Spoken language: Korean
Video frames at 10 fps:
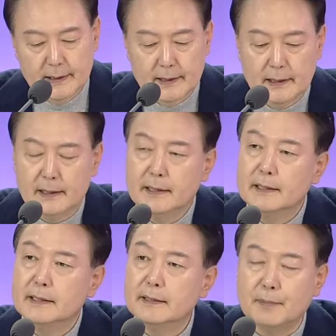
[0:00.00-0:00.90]
예,
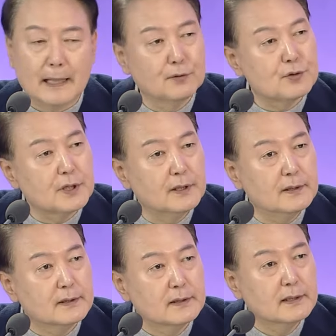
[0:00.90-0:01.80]

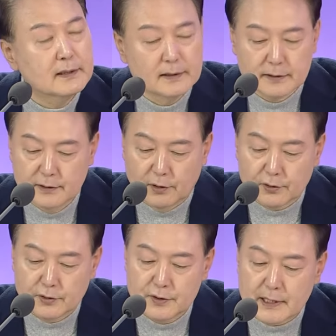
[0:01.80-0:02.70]
반도체는 그
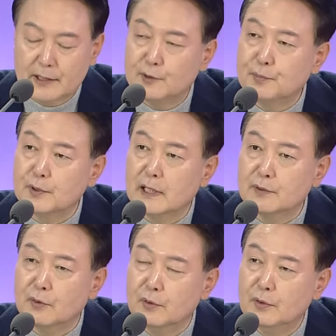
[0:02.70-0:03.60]
어떤
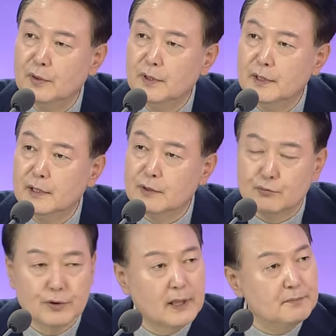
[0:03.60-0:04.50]
산업보다도
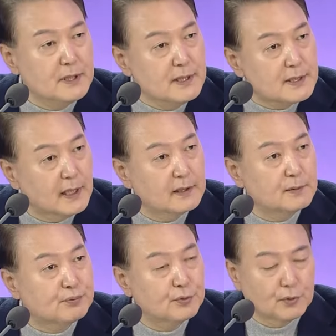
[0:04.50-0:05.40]
우리의 민생을
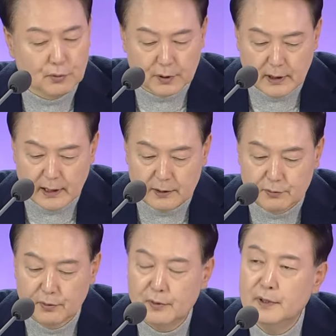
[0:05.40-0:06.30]
풍요롭게
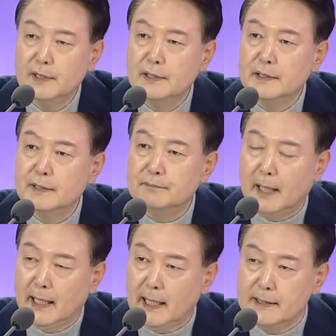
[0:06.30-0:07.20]
하고
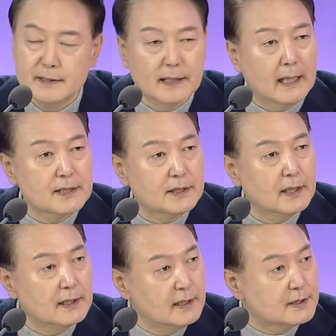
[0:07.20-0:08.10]
많은
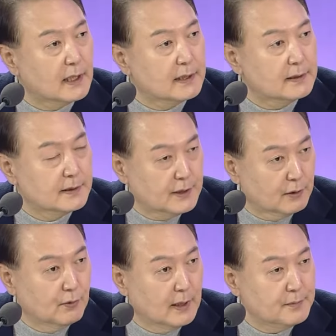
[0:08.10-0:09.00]
양질의 일자리를
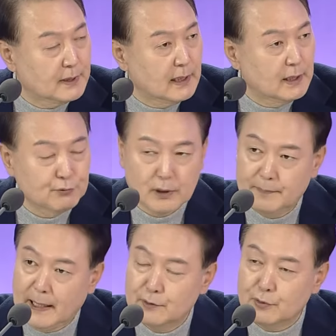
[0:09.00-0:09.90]
제공합니다. 우리가
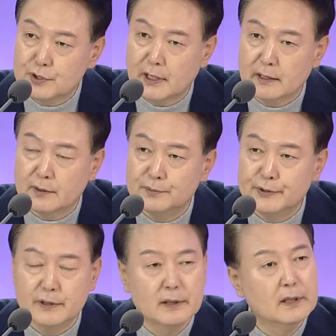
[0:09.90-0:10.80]
반도체
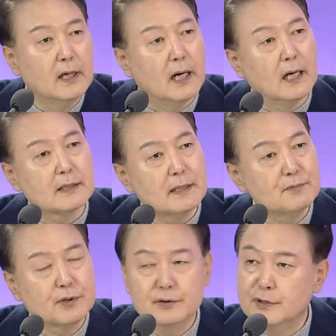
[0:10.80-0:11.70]
그러면 아
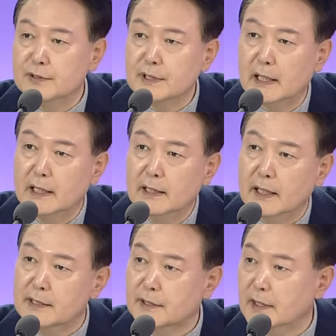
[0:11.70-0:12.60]
삼성전자,
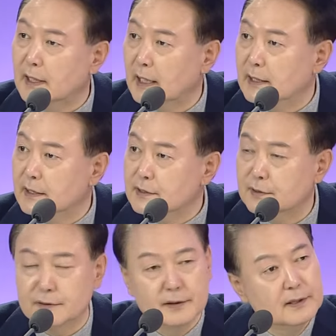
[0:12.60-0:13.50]
SK 하이닉스